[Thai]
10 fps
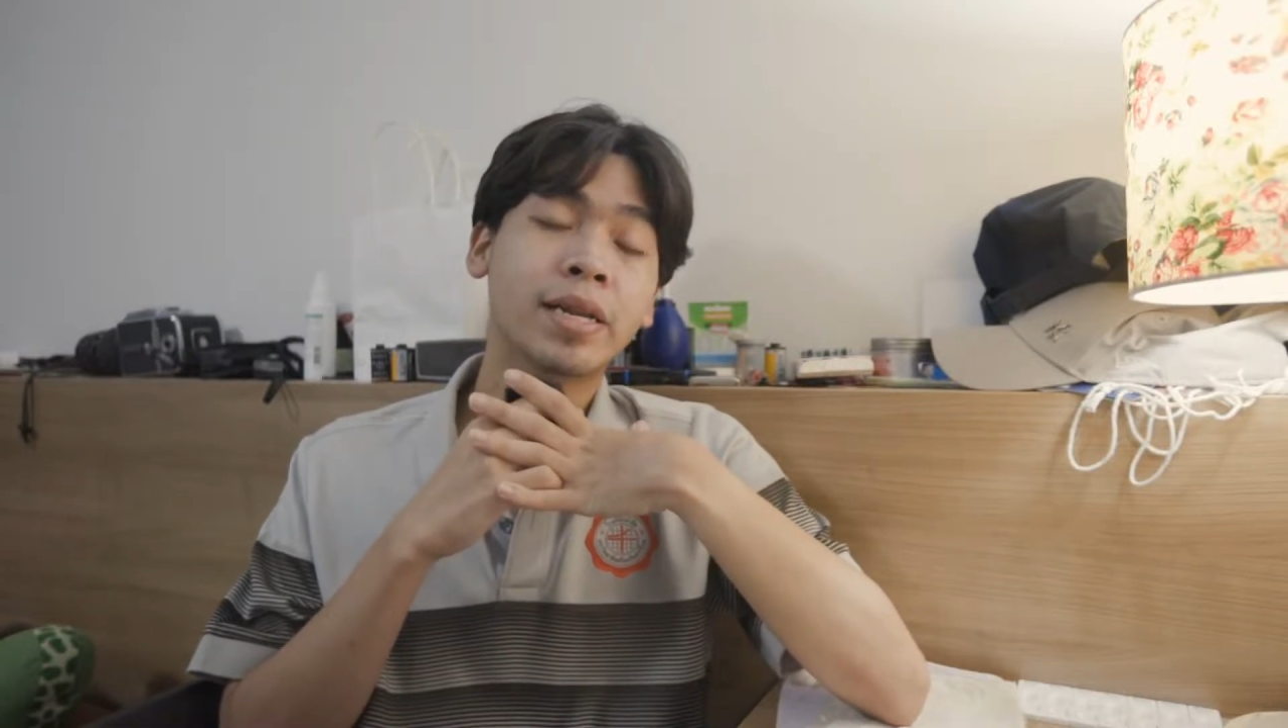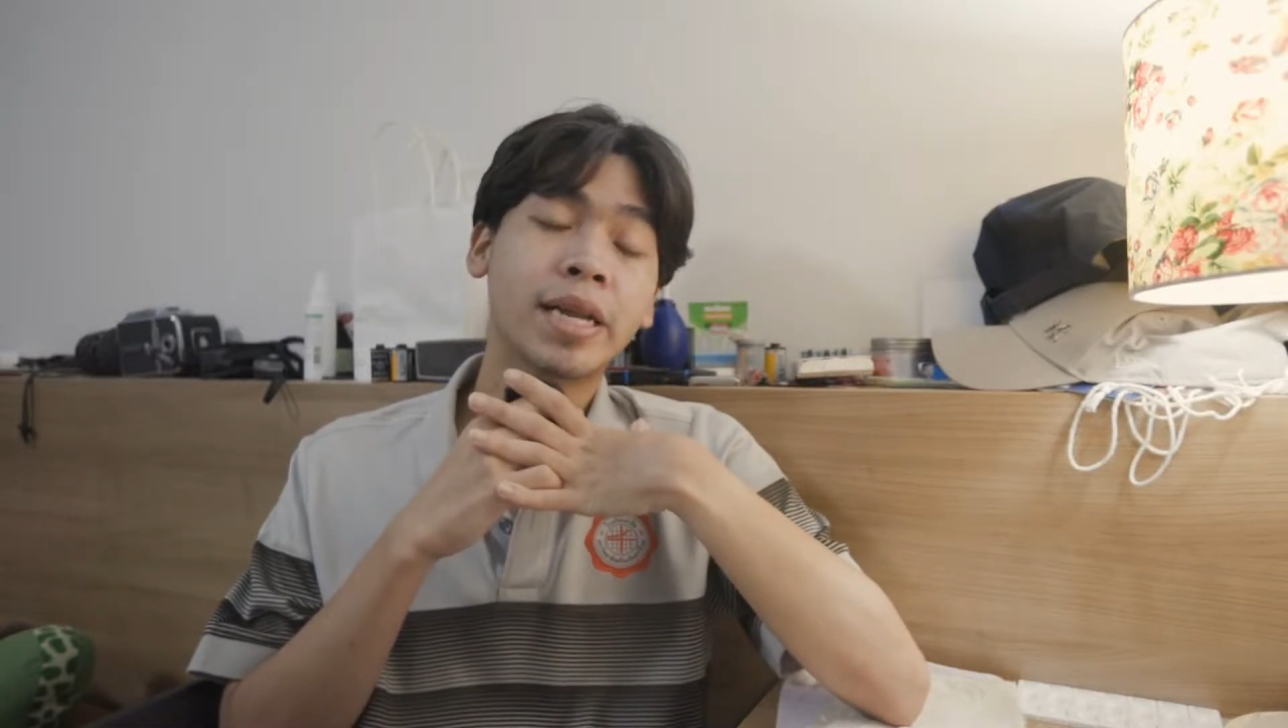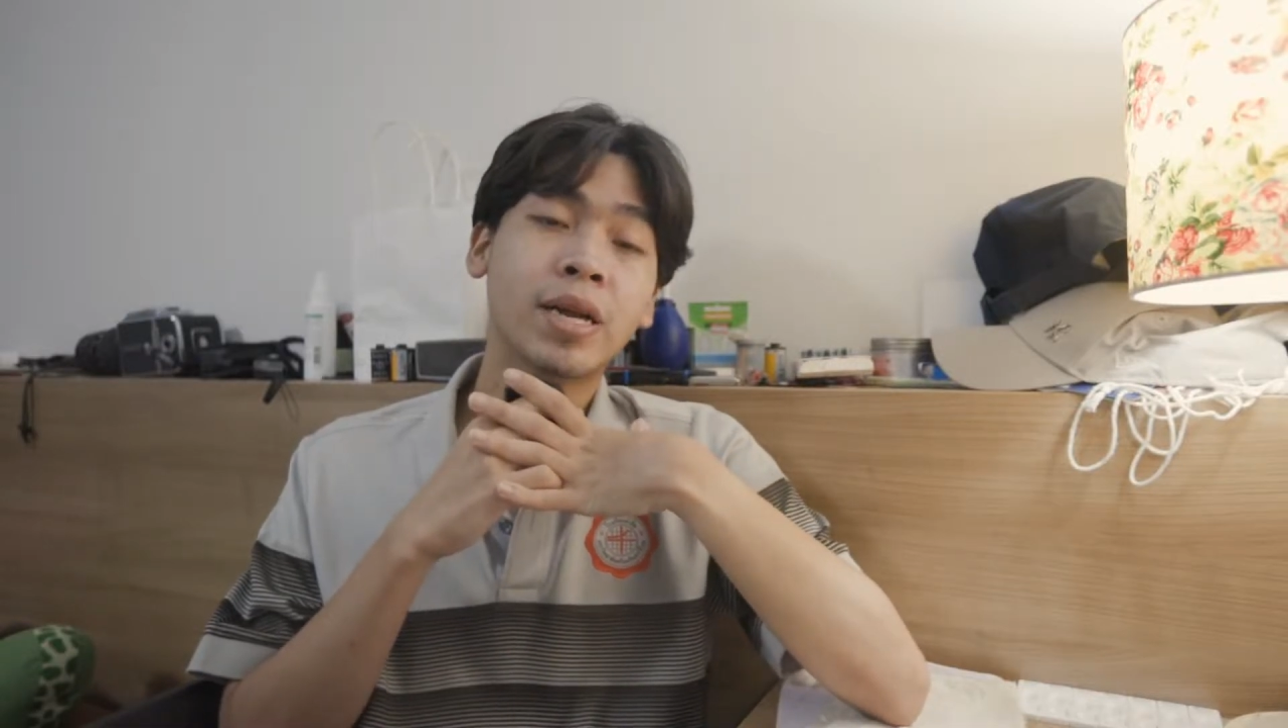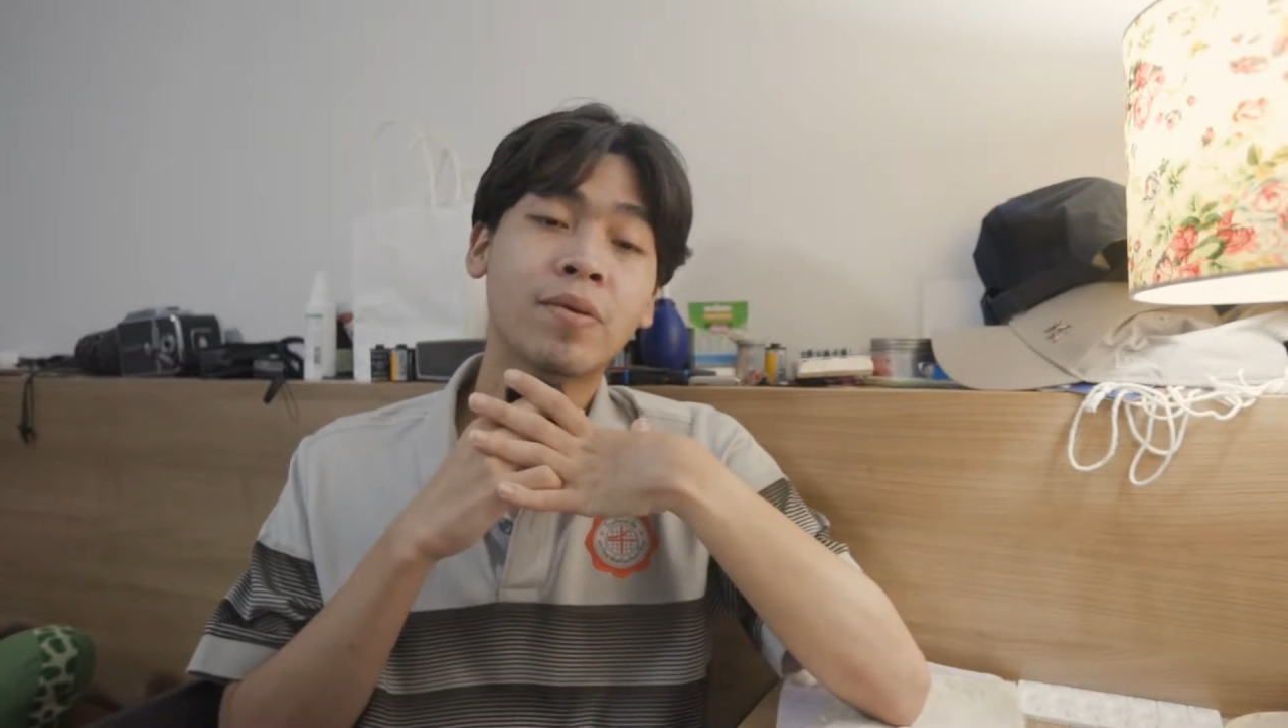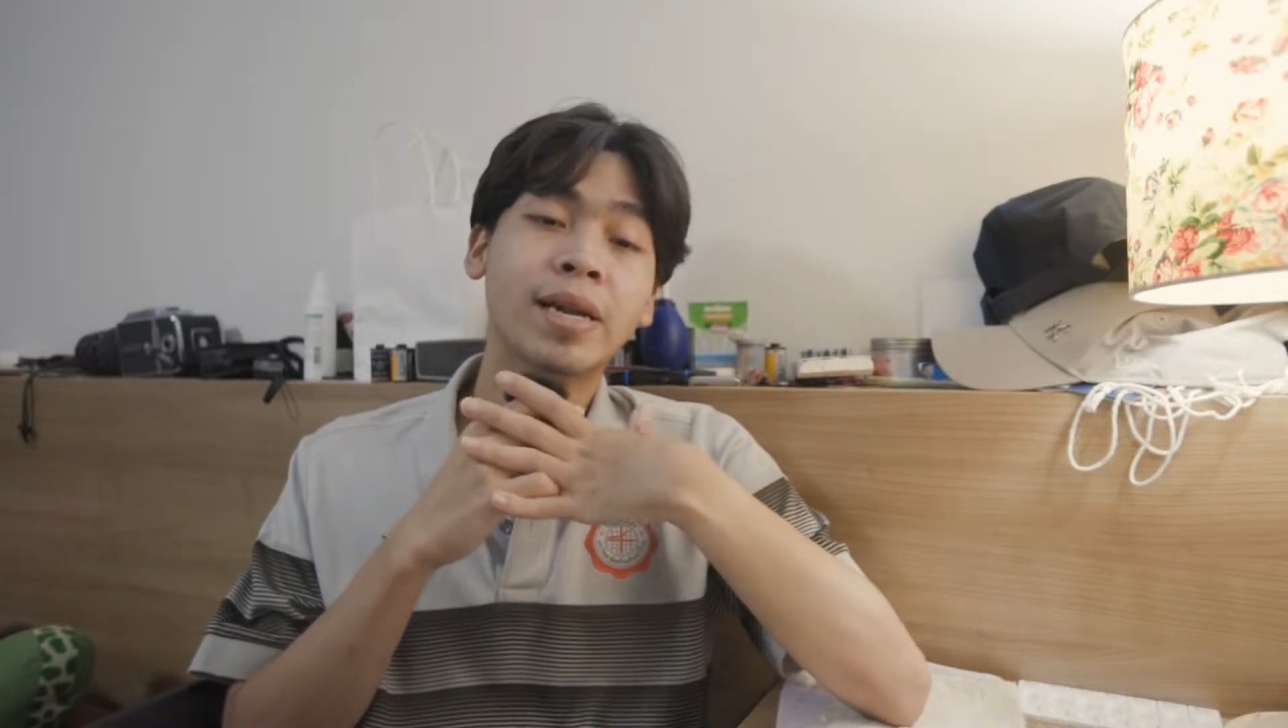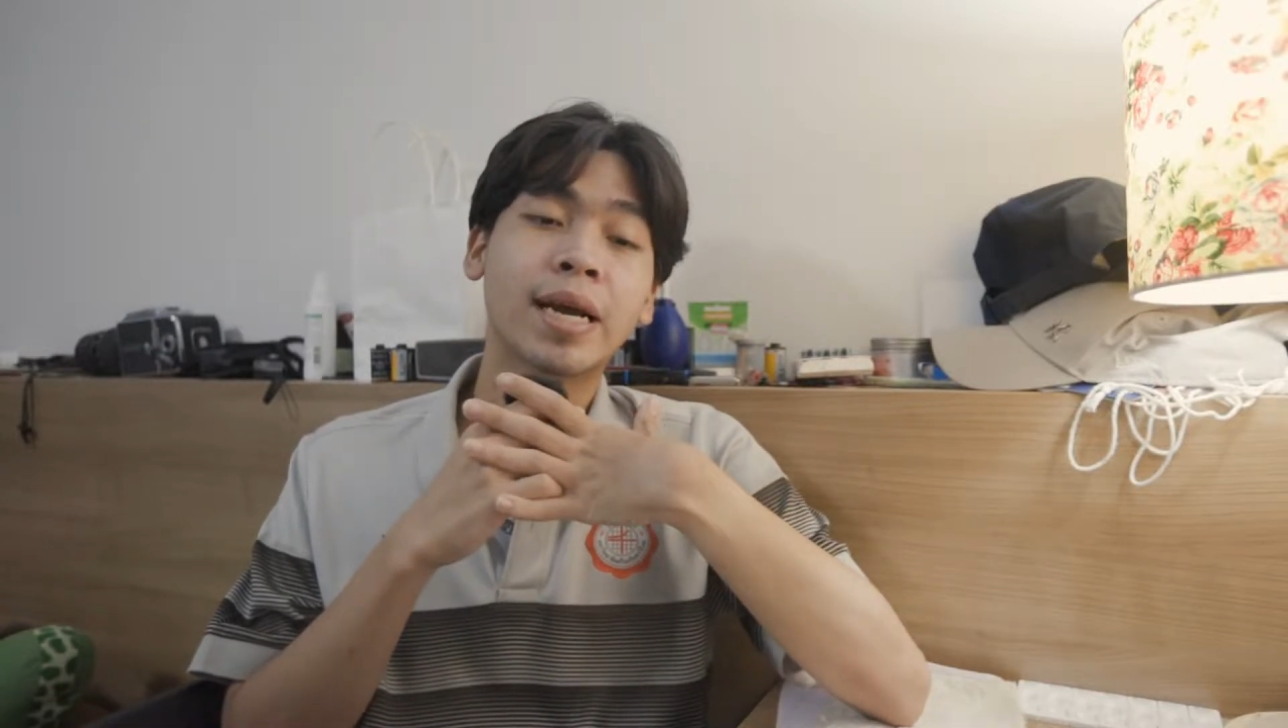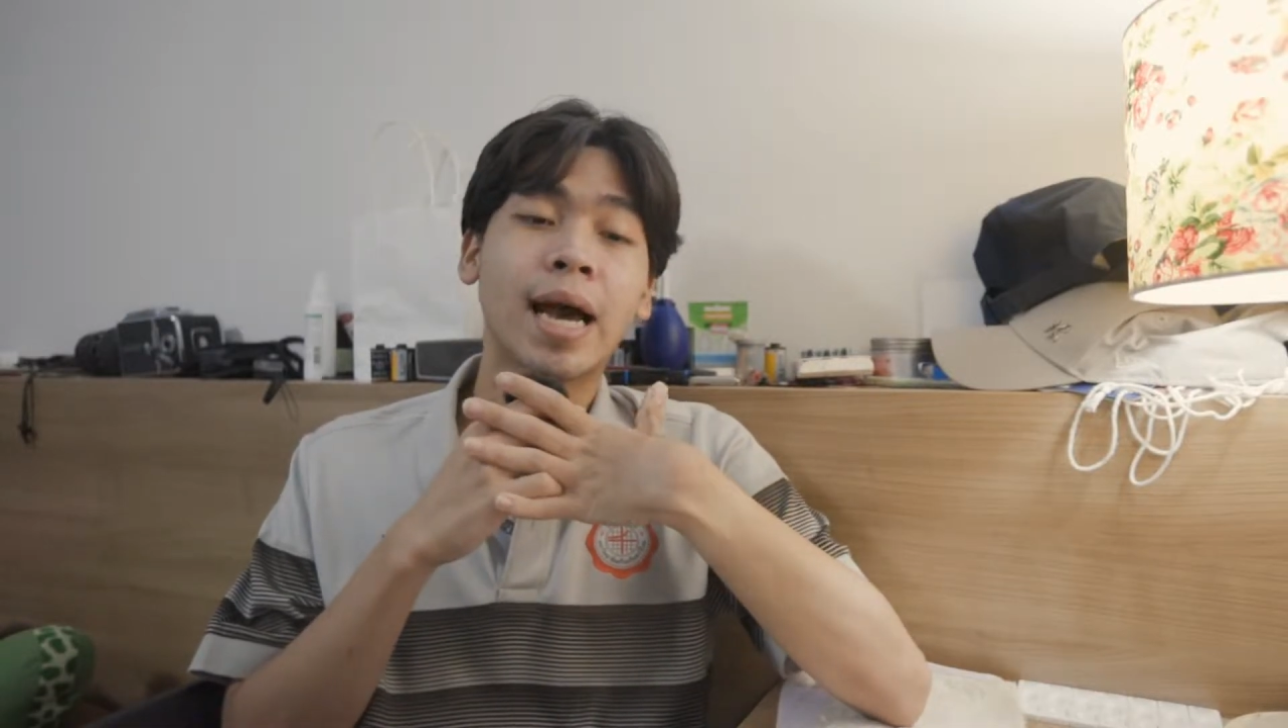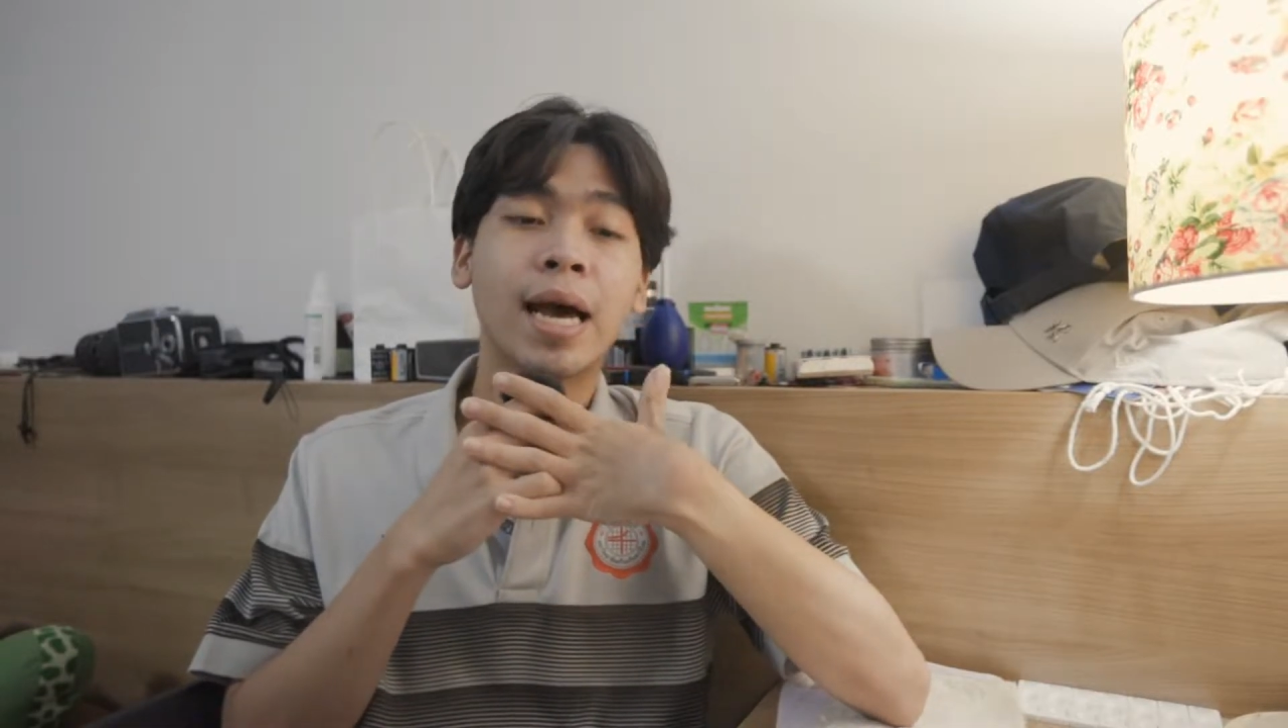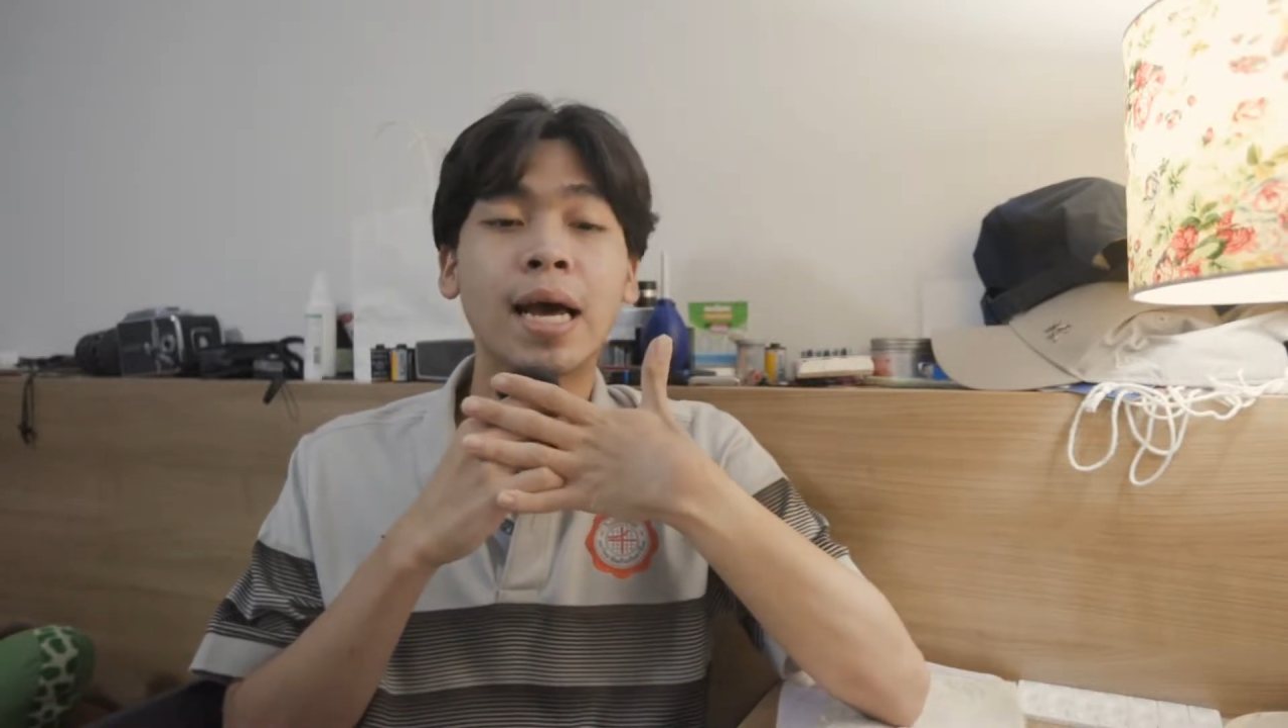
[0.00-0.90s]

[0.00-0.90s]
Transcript: ที่วันหนึ่งอะ